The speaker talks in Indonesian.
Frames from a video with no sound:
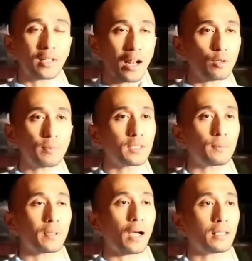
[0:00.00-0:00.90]
selalu
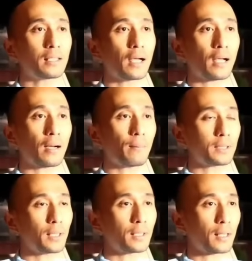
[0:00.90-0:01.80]
menciptakan jarak,
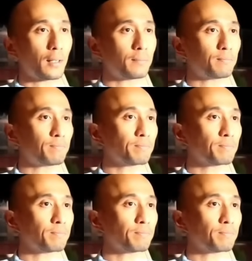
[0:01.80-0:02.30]
Mas Hendra.